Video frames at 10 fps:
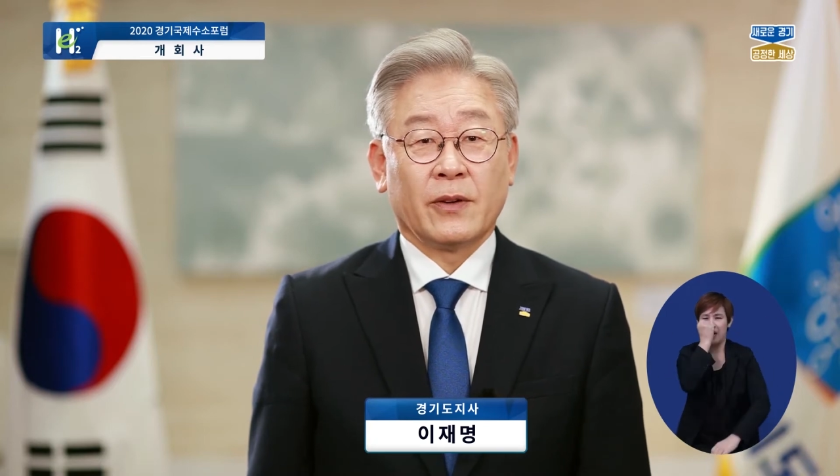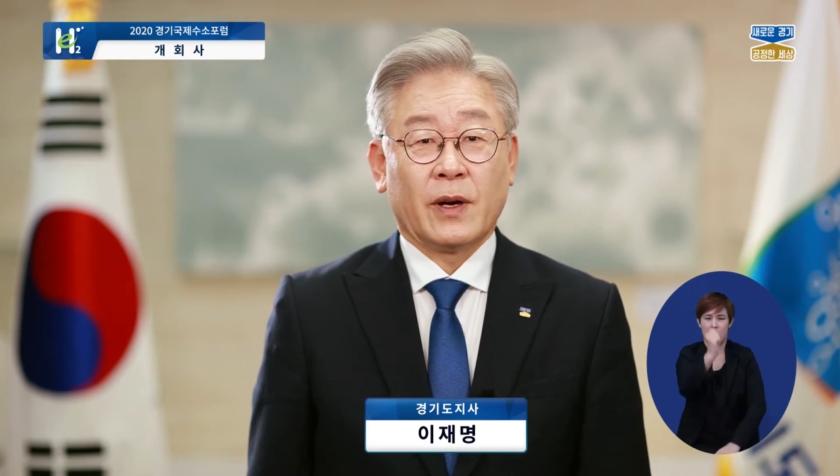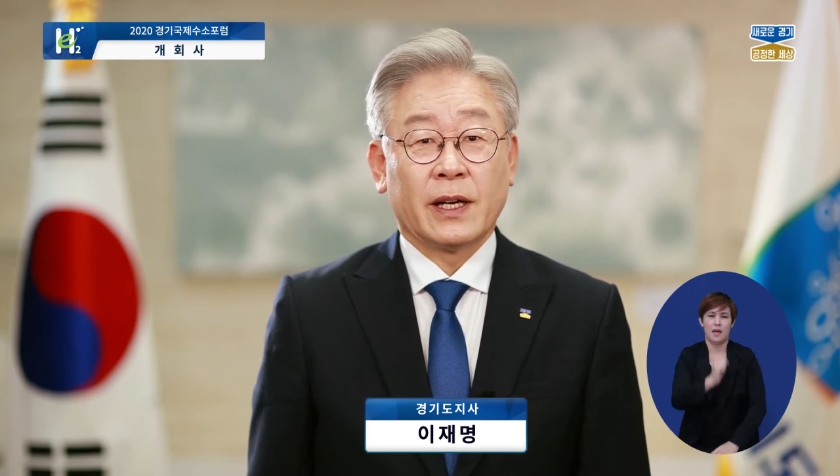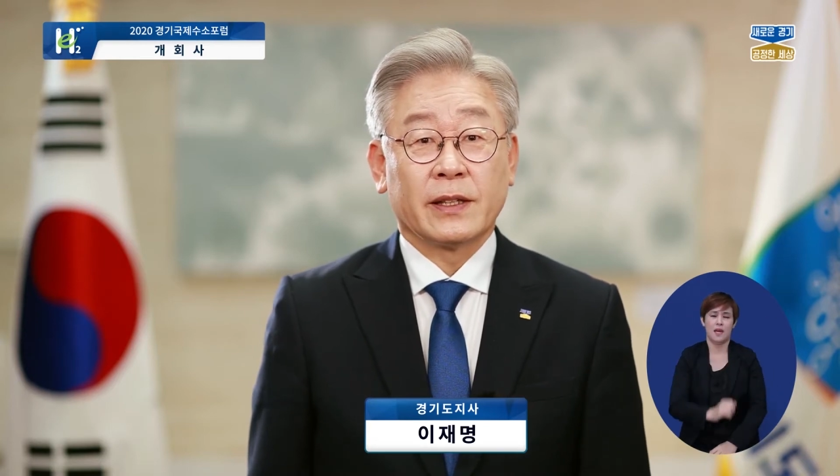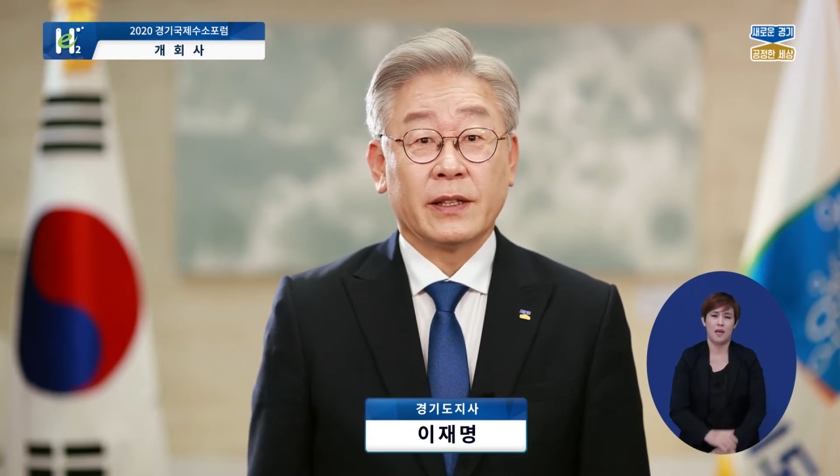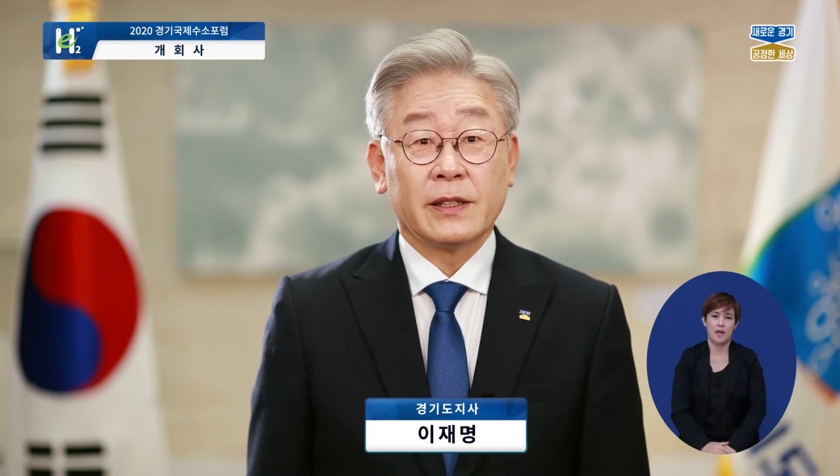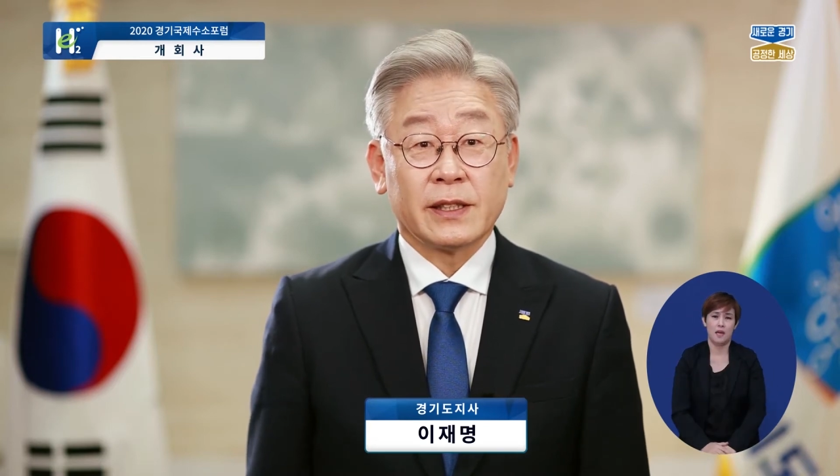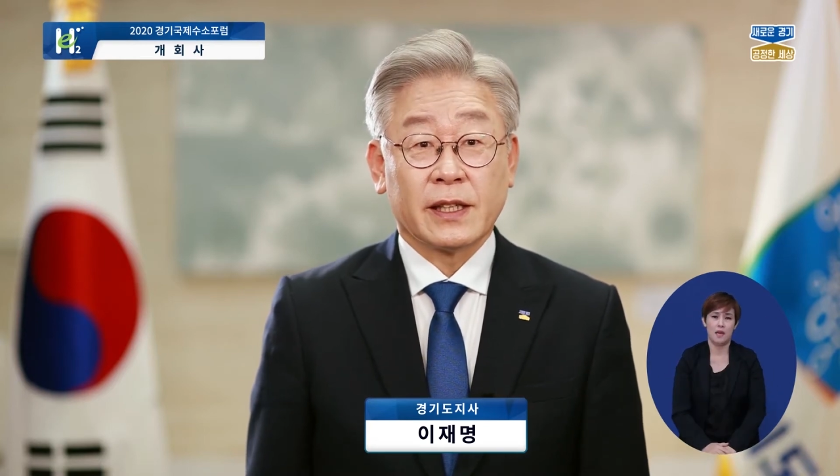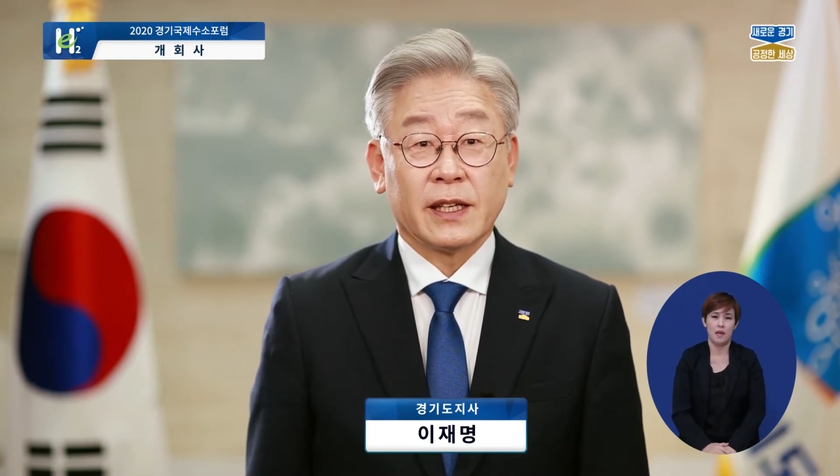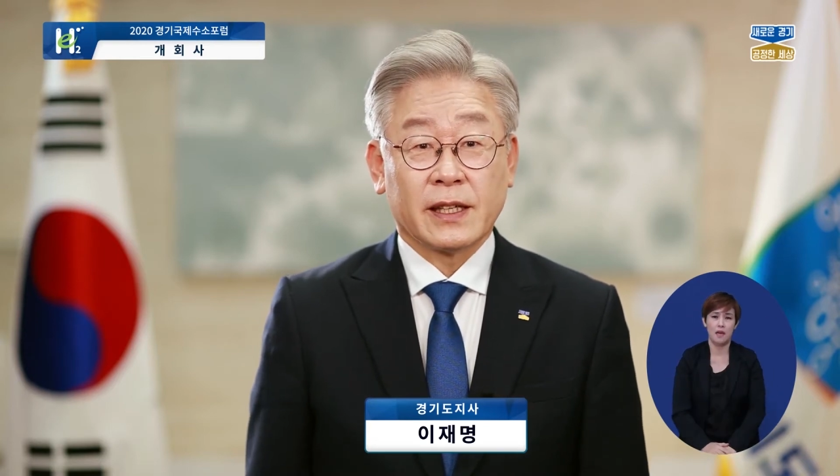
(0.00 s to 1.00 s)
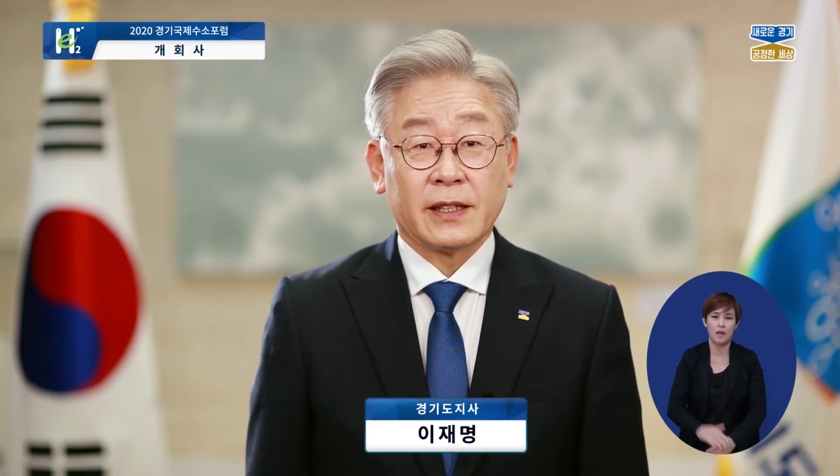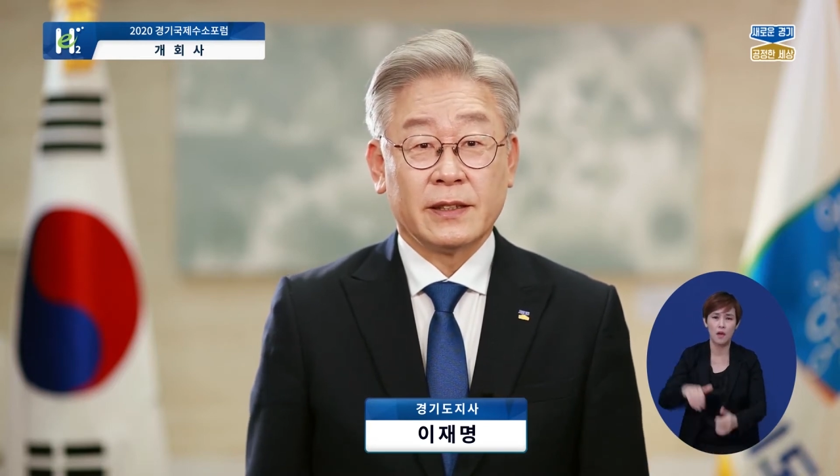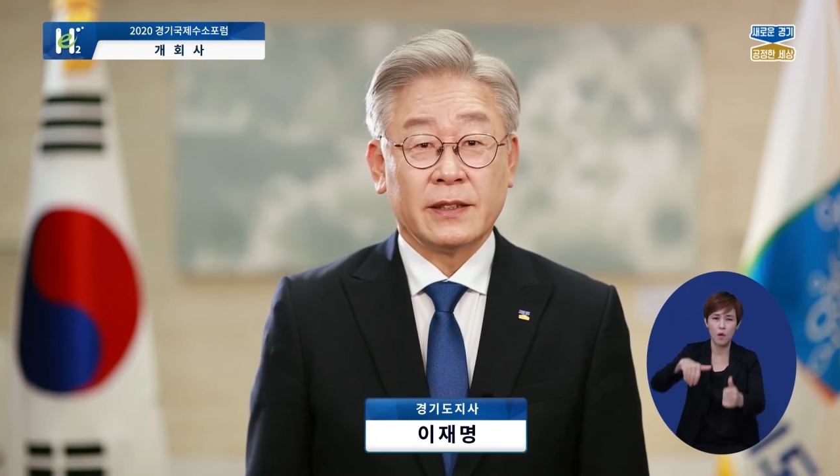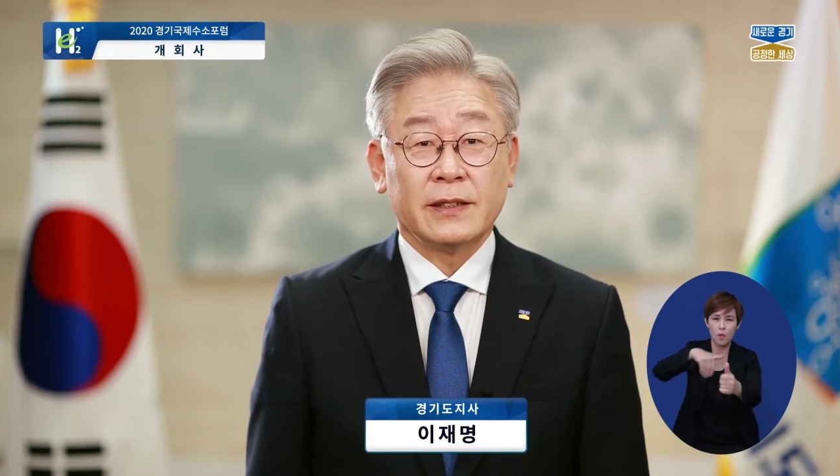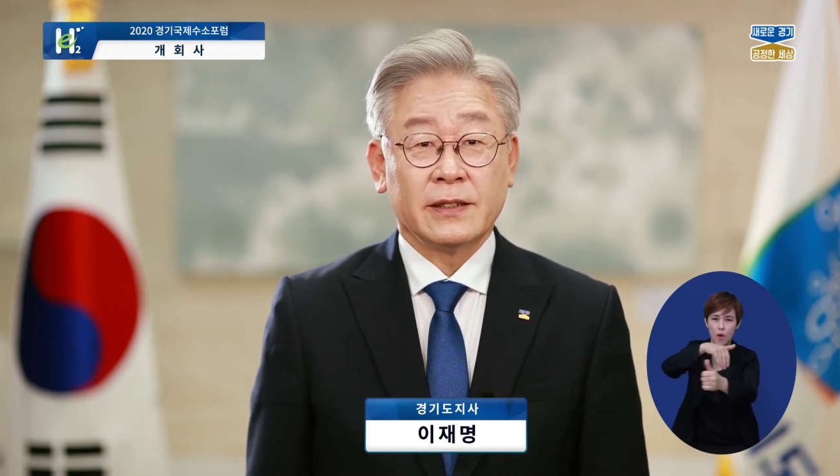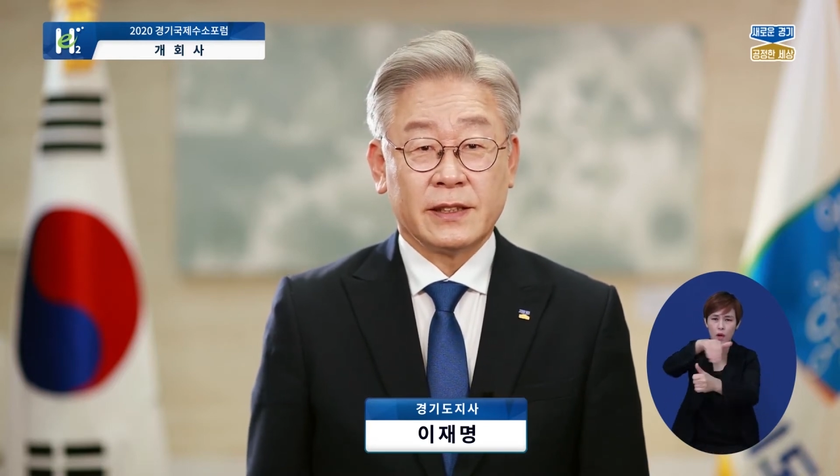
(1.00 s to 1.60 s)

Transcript: 환경을 생각하는